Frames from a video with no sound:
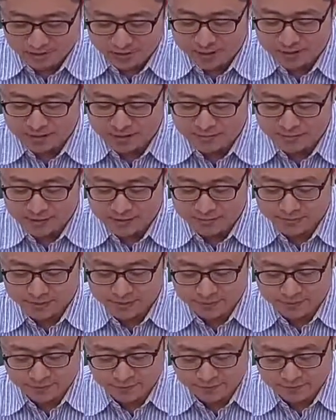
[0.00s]
好，那下面这
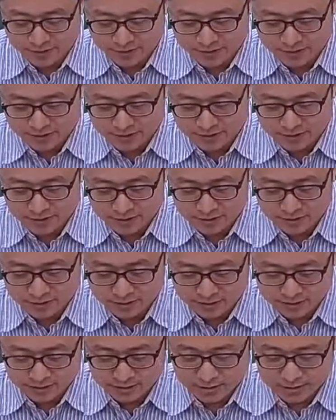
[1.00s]
边有个范例，
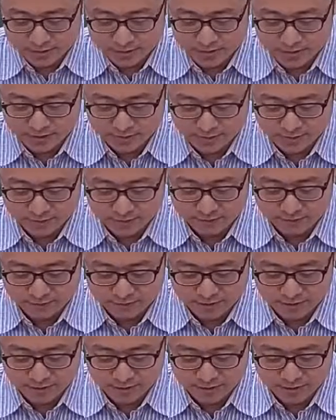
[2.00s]
十三页下面有个
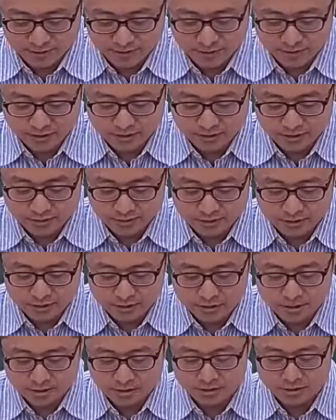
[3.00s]
范例，
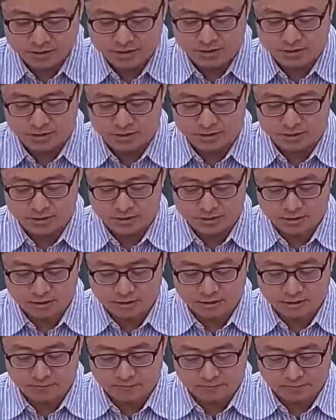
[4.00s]
请以
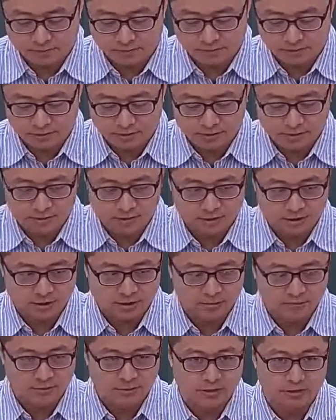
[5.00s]
七个 bit
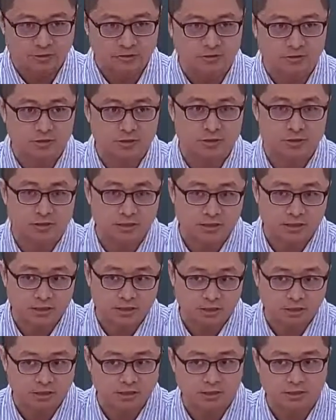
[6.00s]
七个 bit 就是七
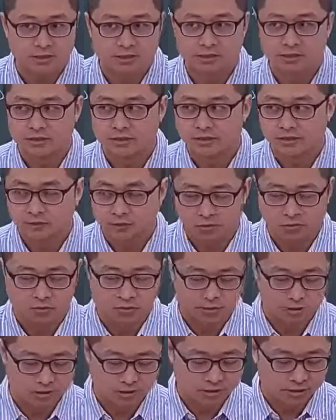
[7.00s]
个零
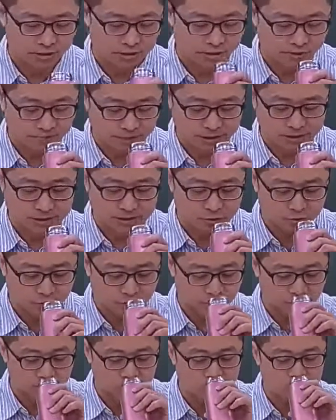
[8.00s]
或一的排列
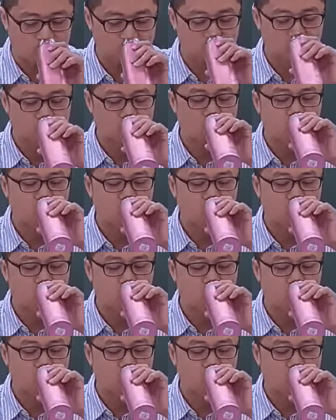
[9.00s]
组合，